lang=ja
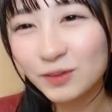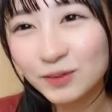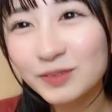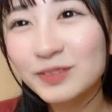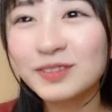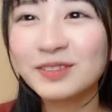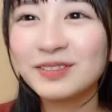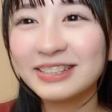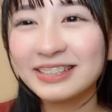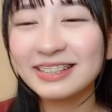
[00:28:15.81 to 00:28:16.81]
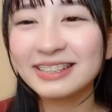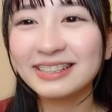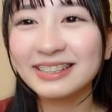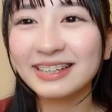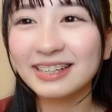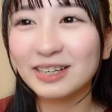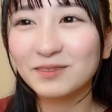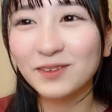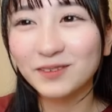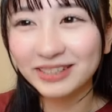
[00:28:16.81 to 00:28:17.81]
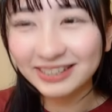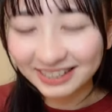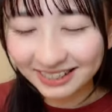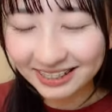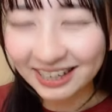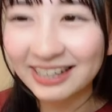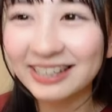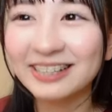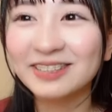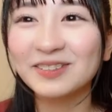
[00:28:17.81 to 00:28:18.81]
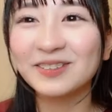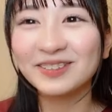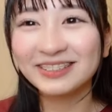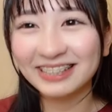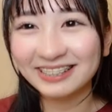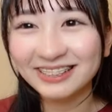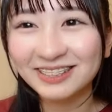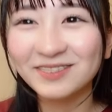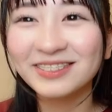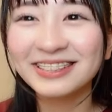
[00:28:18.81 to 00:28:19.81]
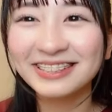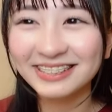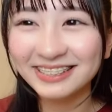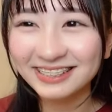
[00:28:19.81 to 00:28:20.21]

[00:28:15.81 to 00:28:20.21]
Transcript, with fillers: 本当にだからもうみんなに「ありがとう」っていう気持ち